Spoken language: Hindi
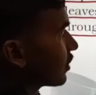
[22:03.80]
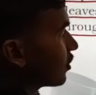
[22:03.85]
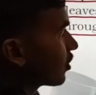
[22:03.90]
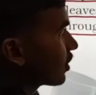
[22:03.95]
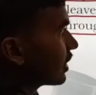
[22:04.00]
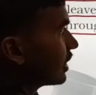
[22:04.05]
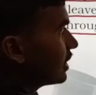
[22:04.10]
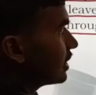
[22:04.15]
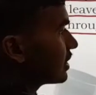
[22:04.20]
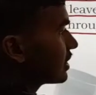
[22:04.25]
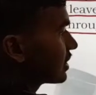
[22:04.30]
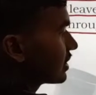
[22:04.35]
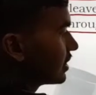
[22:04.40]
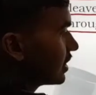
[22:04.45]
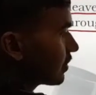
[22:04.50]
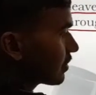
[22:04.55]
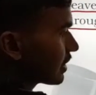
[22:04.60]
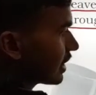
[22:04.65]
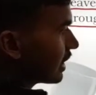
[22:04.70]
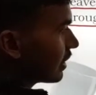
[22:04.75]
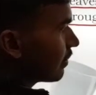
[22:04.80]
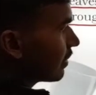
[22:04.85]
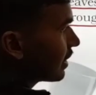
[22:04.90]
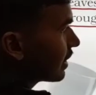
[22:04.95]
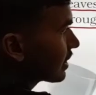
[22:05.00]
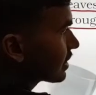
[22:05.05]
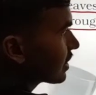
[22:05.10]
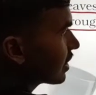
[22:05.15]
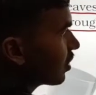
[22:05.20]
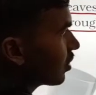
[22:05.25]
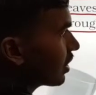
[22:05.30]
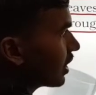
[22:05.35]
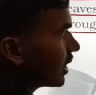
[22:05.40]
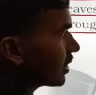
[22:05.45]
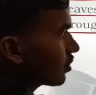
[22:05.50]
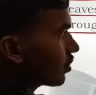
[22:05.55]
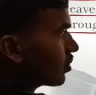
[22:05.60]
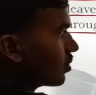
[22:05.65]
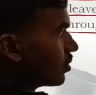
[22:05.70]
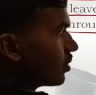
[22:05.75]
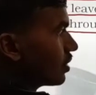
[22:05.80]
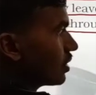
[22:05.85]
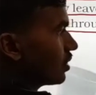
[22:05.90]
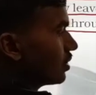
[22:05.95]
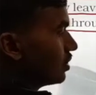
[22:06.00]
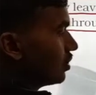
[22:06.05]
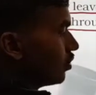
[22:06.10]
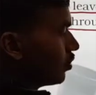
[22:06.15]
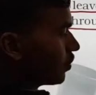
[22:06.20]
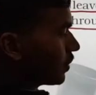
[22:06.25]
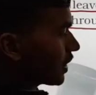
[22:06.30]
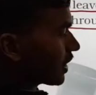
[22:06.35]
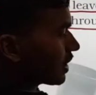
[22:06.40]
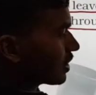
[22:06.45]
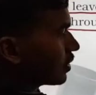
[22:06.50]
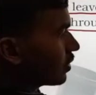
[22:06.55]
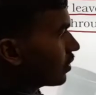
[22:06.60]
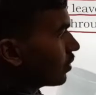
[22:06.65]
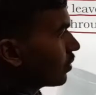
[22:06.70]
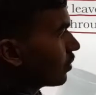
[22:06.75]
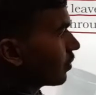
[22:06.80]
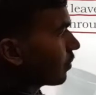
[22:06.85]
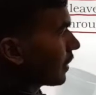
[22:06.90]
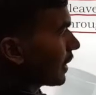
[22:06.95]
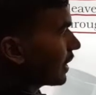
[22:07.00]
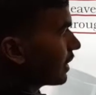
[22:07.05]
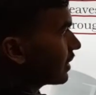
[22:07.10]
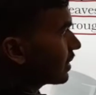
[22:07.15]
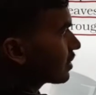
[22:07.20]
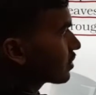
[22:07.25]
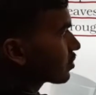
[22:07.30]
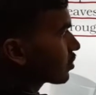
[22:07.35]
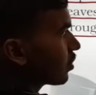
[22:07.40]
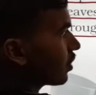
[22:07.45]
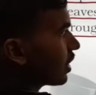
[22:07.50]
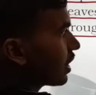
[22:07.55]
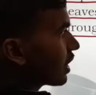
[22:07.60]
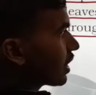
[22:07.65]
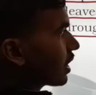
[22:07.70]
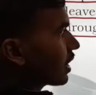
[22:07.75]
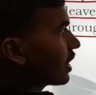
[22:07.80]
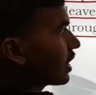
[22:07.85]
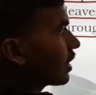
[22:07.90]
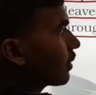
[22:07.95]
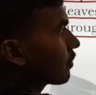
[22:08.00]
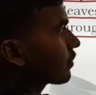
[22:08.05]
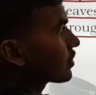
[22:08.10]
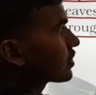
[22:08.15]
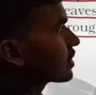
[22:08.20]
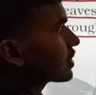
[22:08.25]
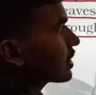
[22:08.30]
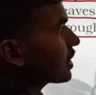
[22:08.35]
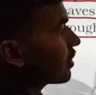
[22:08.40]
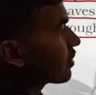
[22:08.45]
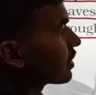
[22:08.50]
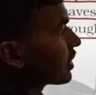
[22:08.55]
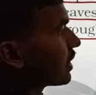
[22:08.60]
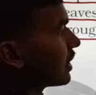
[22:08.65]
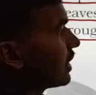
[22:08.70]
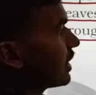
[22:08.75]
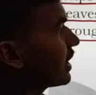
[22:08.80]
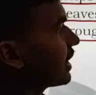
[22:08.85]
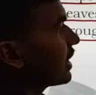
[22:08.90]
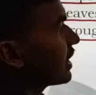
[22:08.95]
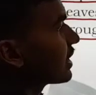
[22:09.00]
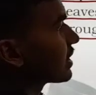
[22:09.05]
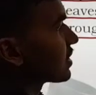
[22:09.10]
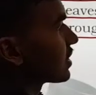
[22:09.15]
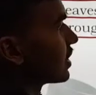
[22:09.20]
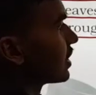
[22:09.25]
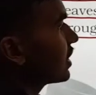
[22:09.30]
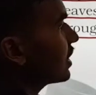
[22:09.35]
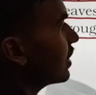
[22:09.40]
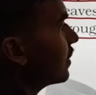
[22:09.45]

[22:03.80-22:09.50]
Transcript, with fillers: क्योंकि जब सेडिमेंटेशन हो गया तो जो ऊपर का जो पानी है उसको अलग करने का प्रोसेस क्या होता है डिकेंटेशन